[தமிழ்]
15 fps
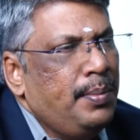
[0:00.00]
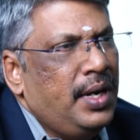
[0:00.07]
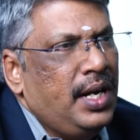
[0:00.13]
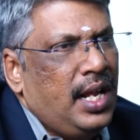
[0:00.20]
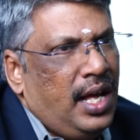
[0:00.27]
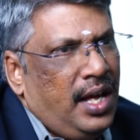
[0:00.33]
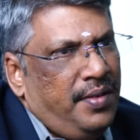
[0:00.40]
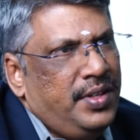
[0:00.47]
இப்போ
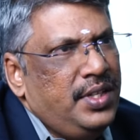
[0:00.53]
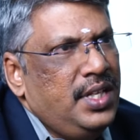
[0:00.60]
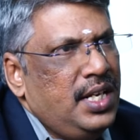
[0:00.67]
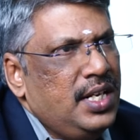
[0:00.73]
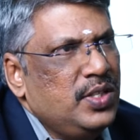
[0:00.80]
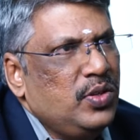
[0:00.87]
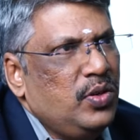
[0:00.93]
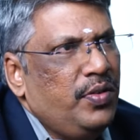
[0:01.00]
நான் வந்து
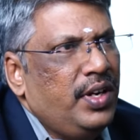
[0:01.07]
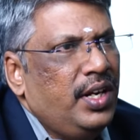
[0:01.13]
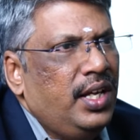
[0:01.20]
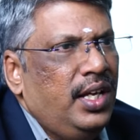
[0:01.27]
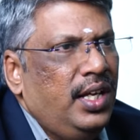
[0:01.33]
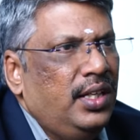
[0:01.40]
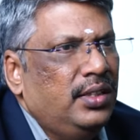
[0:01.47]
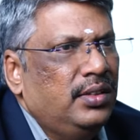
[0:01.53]
என்ன
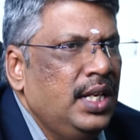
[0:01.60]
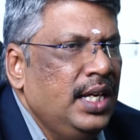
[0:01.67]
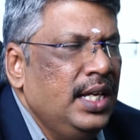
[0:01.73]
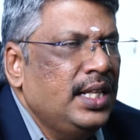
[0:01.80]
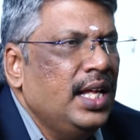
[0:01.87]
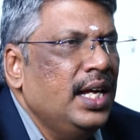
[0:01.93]
சொல்லுவேன்னா நீங்கள்